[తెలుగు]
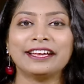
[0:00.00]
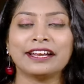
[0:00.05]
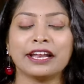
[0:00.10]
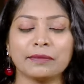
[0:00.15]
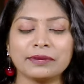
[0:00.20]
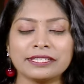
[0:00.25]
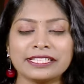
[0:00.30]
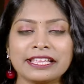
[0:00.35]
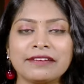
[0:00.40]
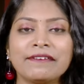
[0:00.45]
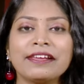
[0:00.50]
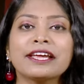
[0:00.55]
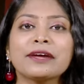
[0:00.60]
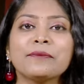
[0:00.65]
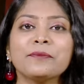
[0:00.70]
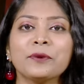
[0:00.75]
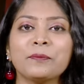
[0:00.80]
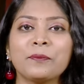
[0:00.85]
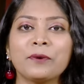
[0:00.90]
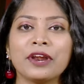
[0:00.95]
నమస్తే
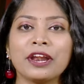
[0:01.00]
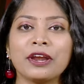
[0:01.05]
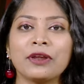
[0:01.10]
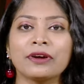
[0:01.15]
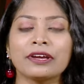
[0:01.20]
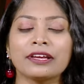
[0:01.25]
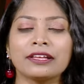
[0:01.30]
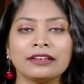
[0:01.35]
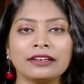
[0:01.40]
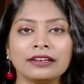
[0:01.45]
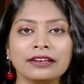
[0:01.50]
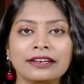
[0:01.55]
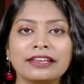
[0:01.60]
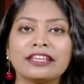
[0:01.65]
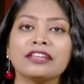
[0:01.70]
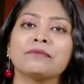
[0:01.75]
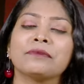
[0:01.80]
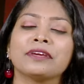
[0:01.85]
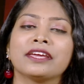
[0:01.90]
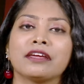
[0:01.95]
వెల్కమ్ టు పూరా లోకల్
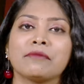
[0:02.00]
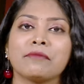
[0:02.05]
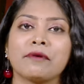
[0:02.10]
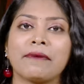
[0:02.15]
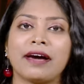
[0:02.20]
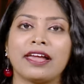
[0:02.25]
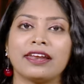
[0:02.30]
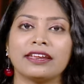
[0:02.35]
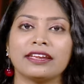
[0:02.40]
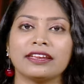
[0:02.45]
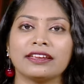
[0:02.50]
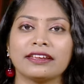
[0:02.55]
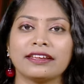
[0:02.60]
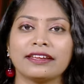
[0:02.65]
నేను మీ హేమమాలి